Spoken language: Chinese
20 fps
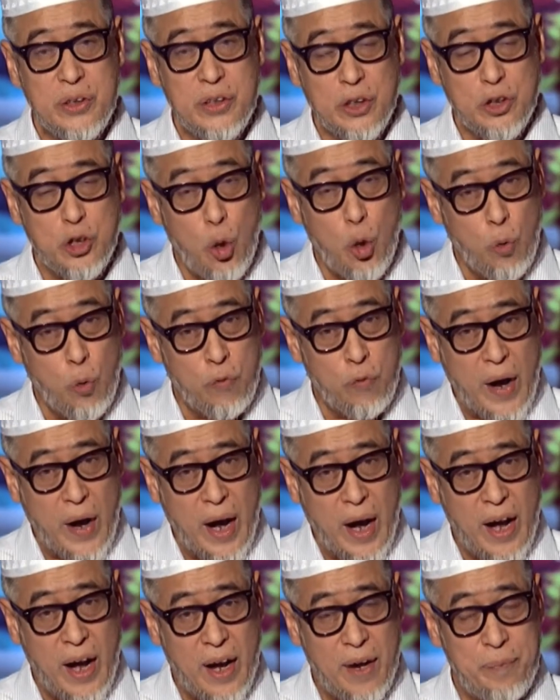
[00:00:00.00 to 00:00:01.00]
这诱
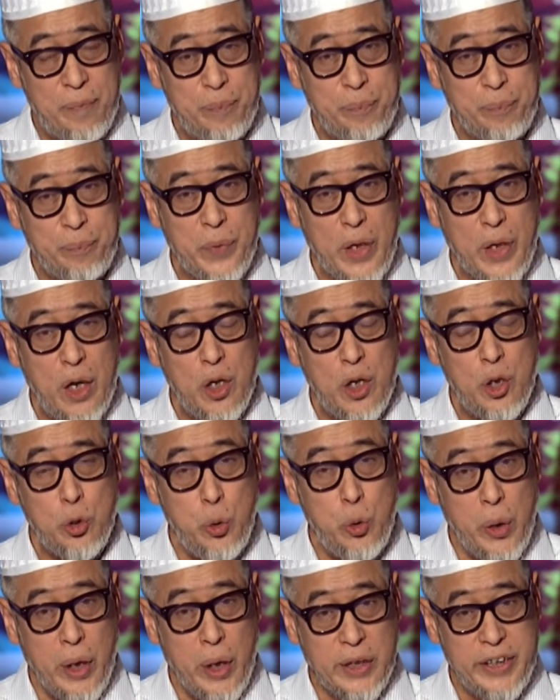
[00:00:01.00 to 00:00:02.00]
发、
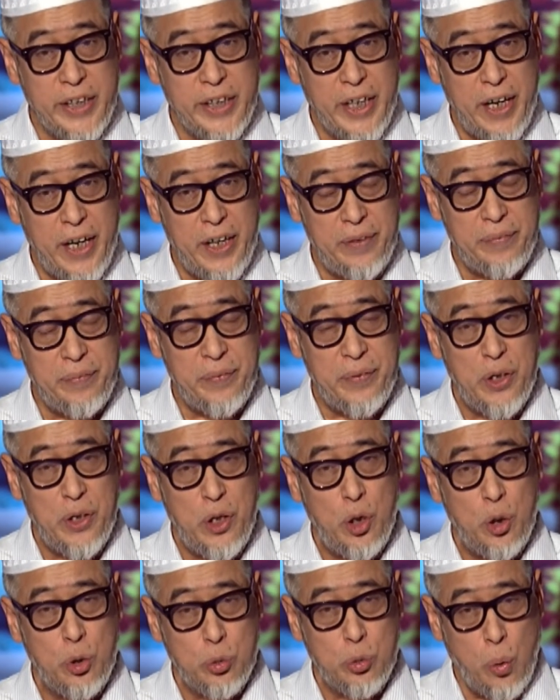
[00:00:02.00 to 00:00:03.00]
跃迁、
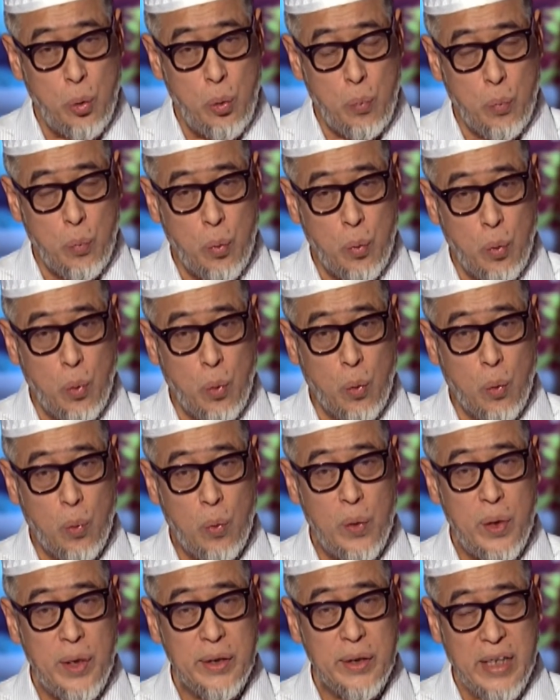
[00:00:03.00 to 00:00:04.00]
顿悟、
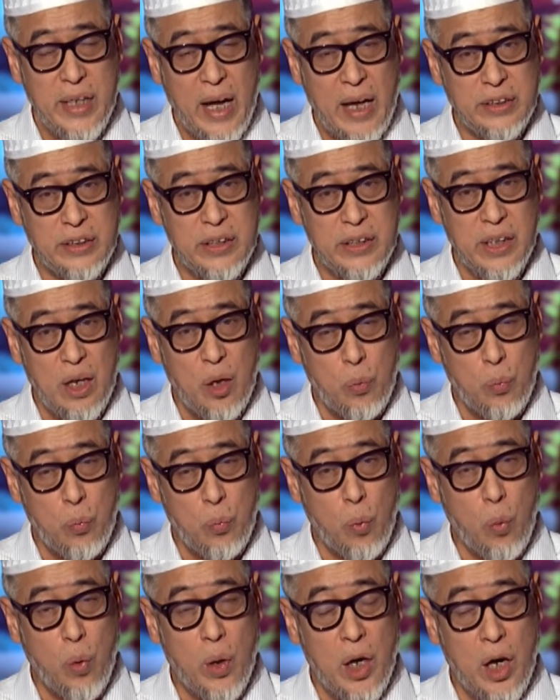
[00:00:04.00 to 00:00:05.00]
验证
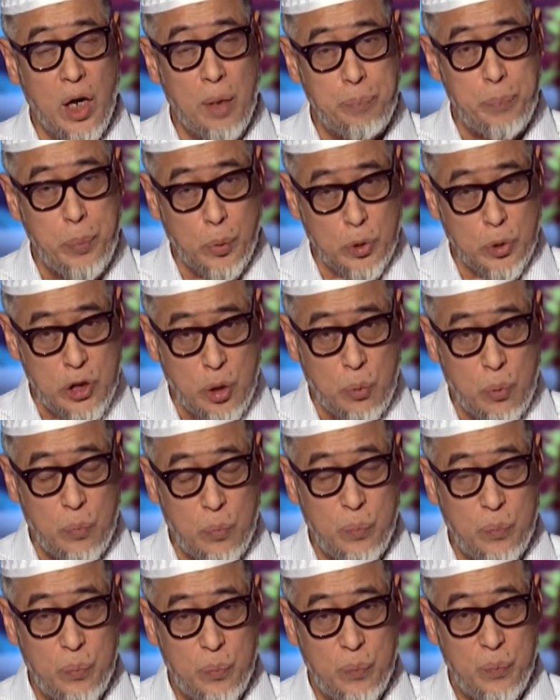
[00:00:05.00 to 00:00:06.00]
五个步骤。
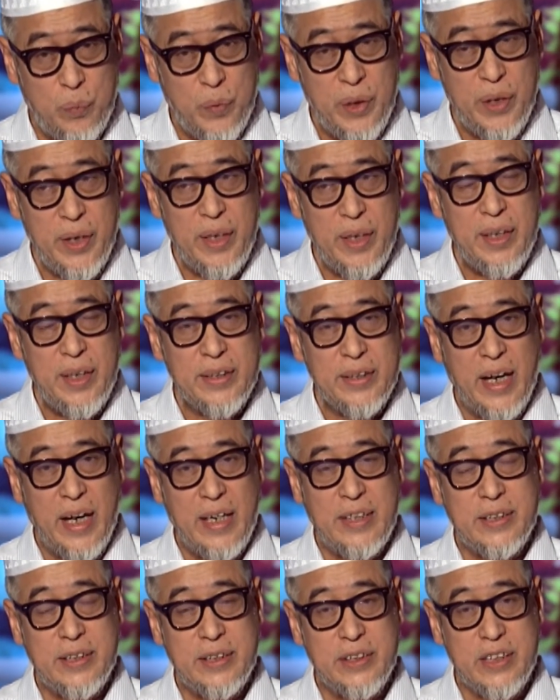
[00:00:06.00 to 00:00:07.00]

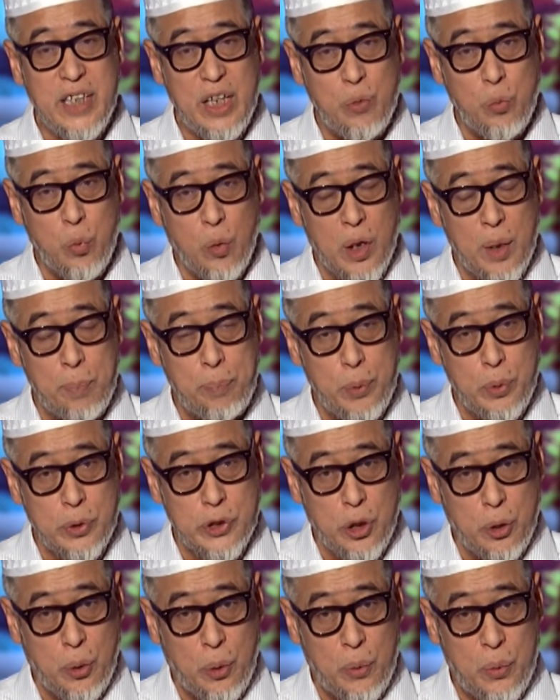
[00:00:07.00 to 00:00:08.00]
但是这五个步
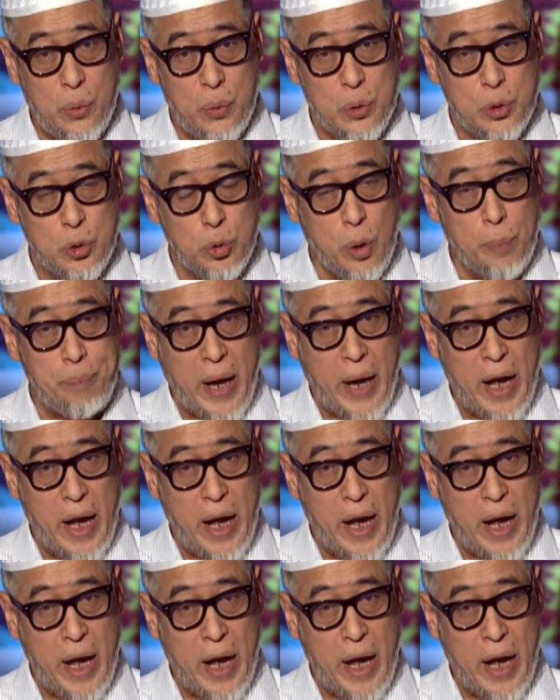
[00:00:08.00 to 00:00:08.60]
骤所